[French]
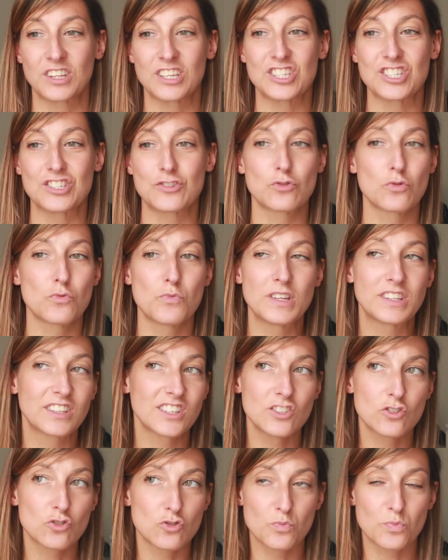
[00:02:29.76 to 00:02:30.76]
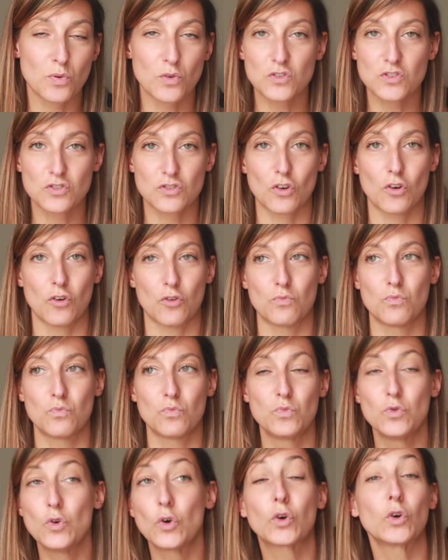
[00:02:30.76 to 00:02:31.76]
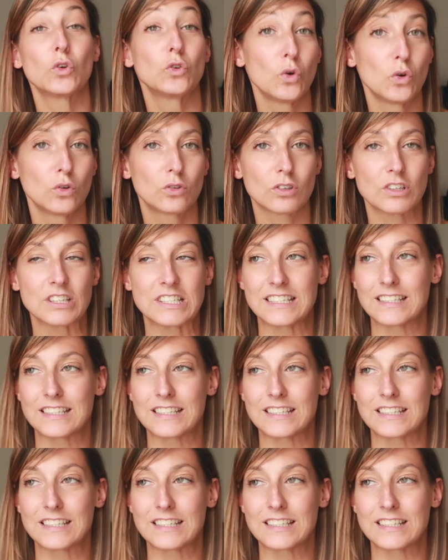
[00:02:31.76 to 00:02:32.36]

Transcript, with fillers: je je maîtrise, je pense, euh, mieux que d'autres.